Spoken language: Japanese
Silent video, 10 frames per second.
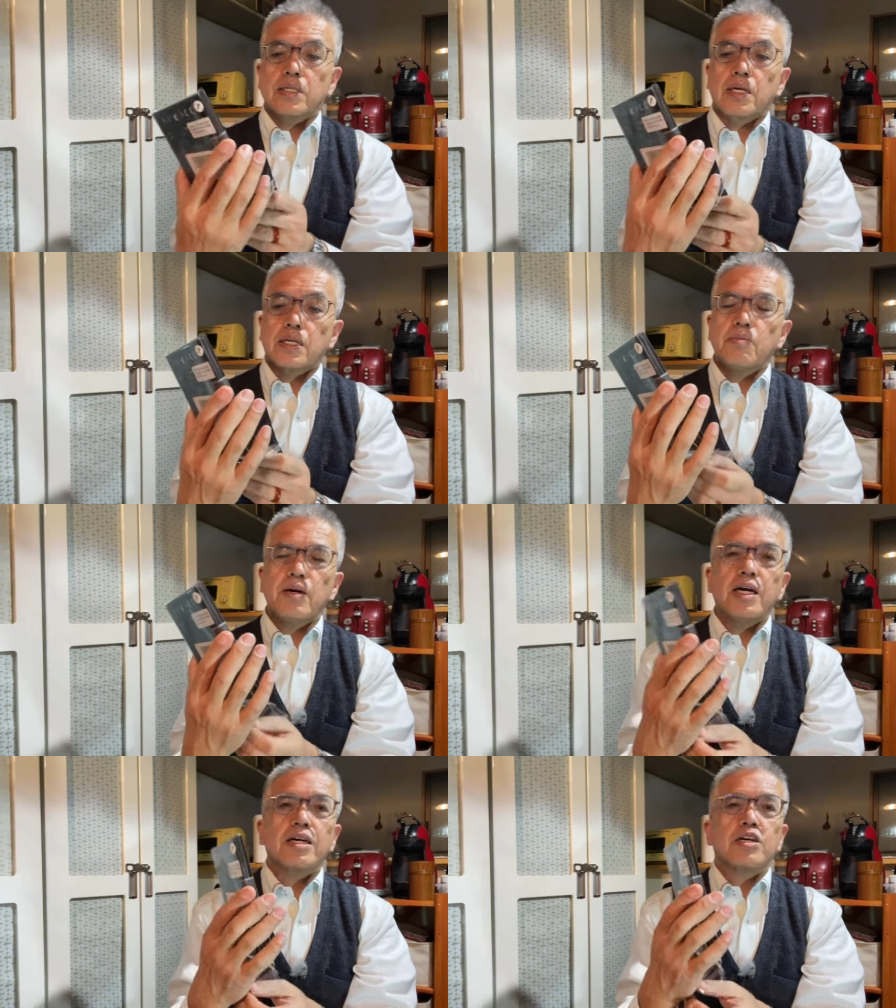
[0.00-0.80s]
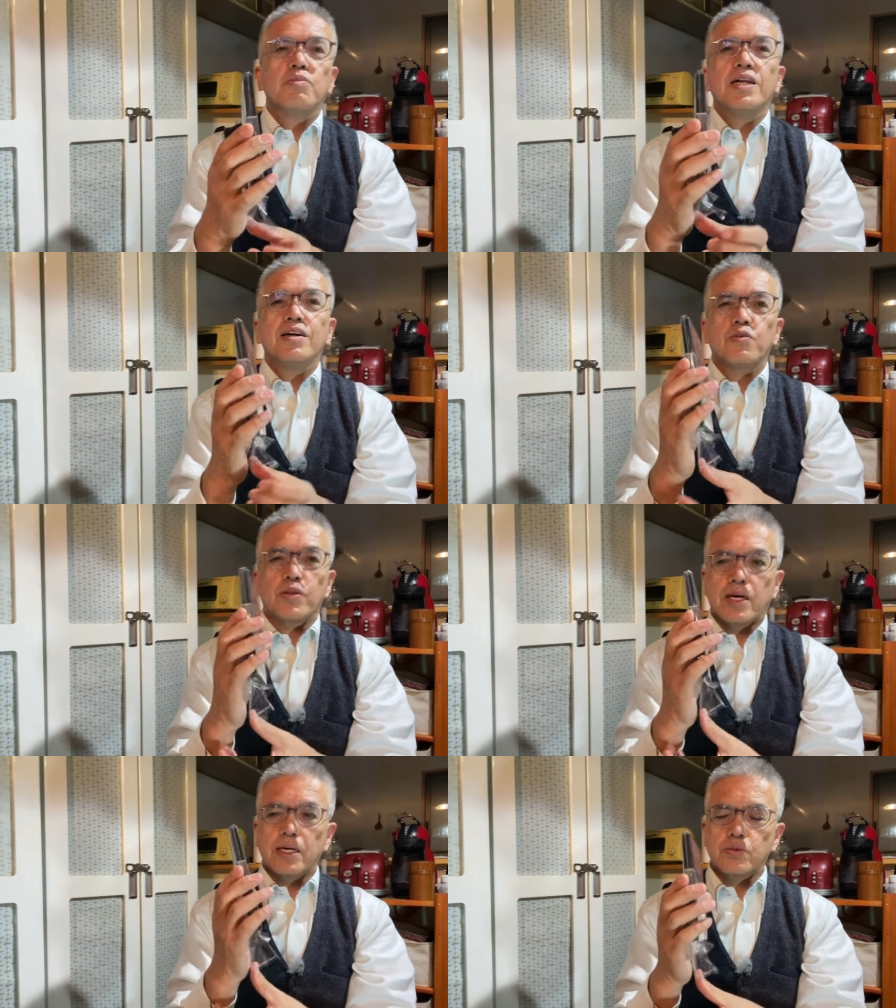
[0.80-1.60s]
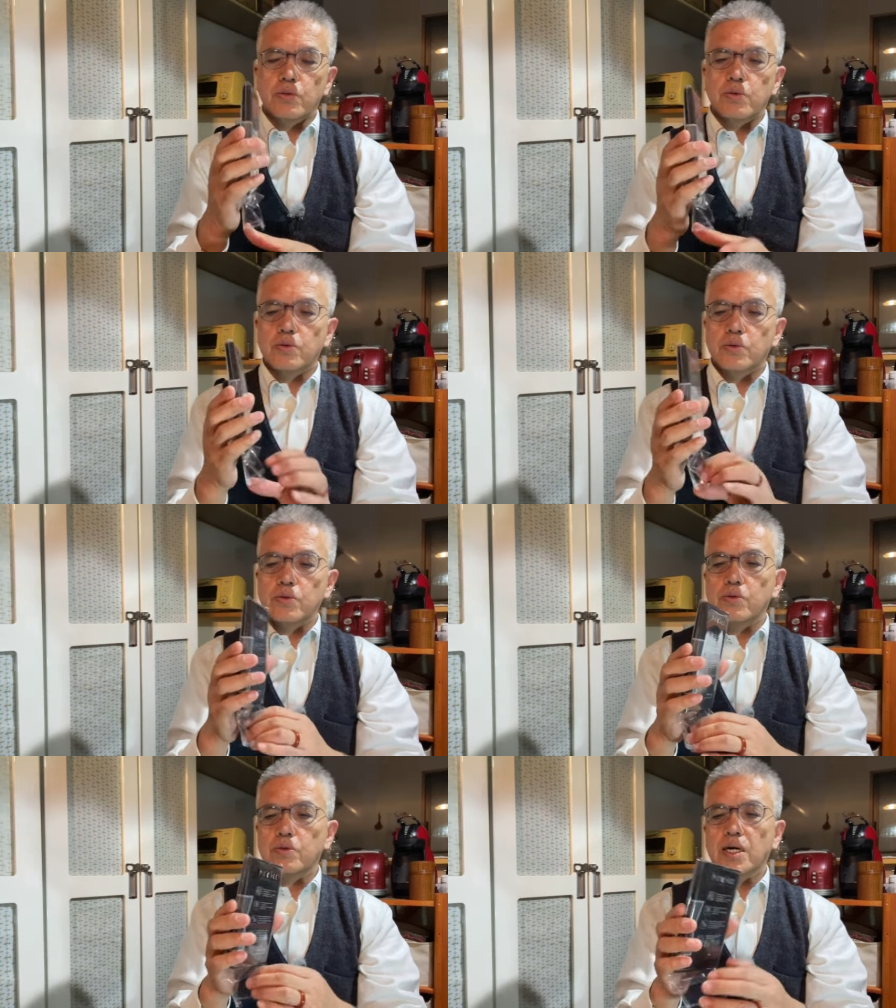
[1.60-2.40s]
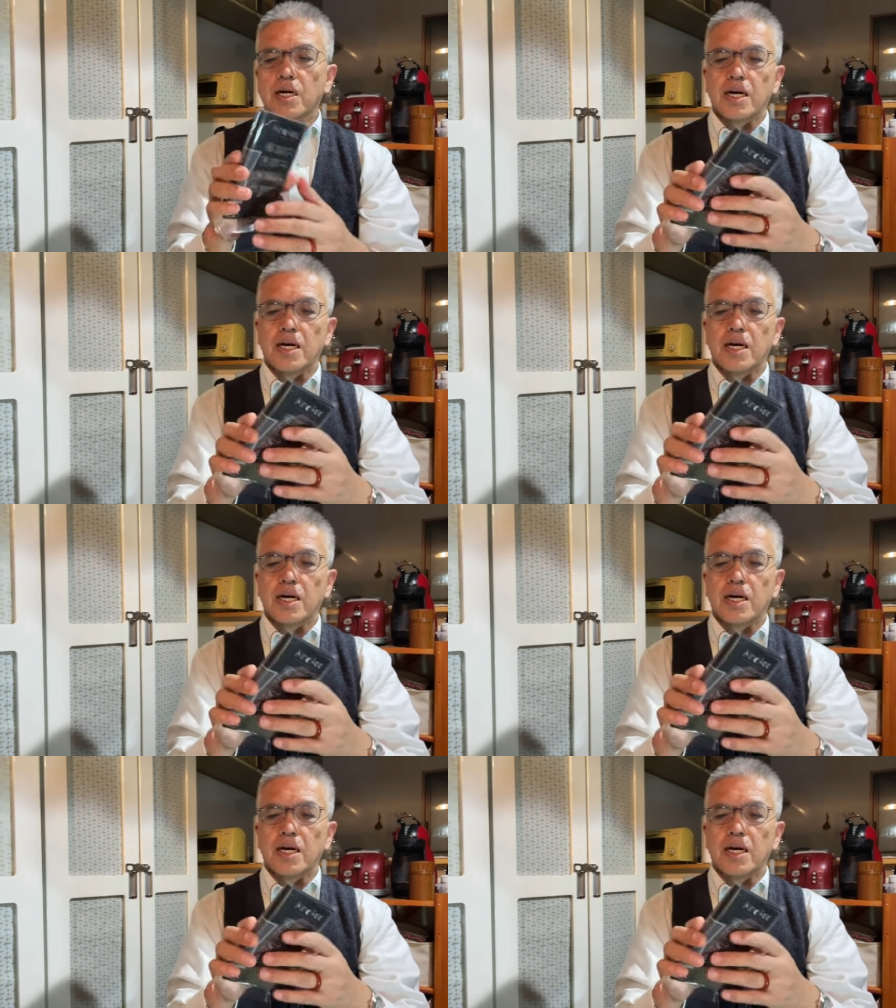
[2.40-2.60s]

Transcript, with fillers: 言ったら2枚組なのですごくお得感